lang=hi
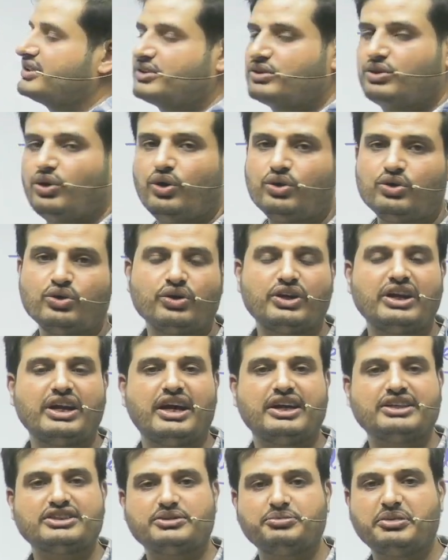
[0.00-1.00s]
दोनों के
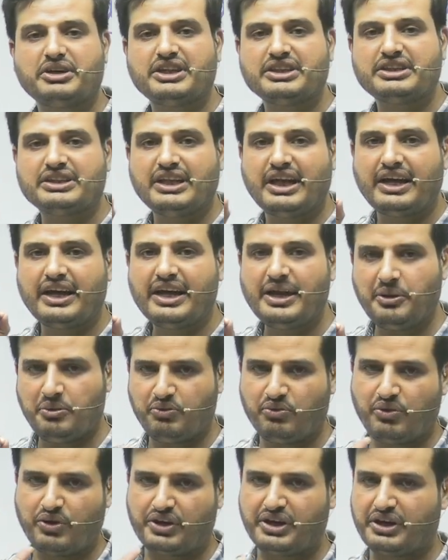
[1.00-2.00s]
लास्ट में कितना है
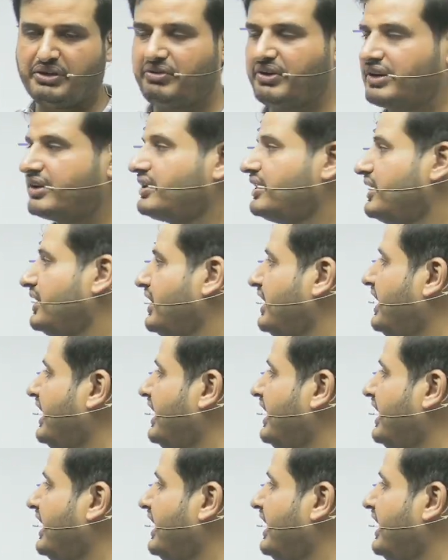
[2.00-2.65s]
41 ठीक है